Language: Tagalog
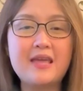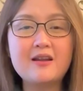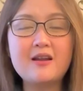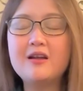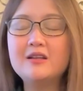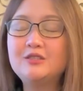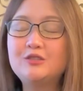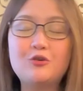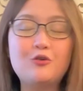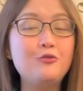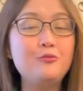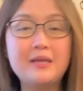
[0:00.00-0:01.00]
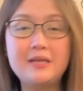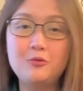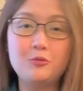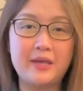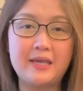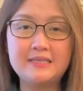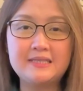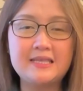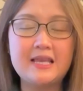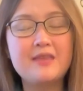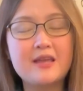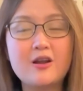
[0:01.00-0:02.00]
There are so many
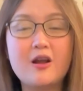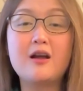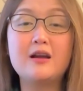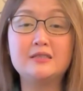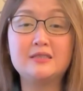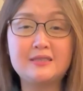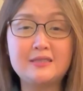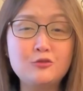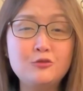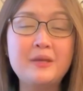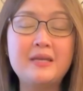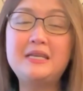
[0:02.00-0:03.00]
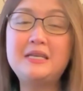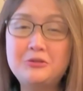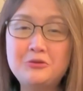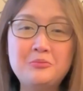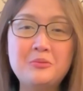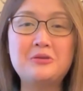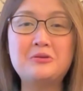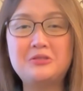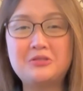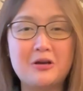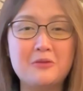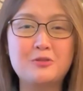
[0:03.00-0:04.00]
ways, there are so many
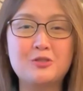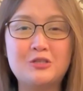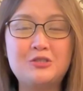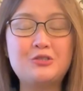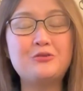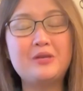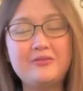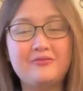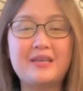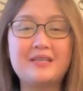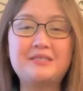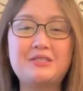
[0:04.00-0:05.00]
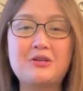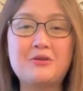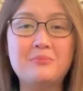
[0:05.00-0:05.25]
numerous options to invest your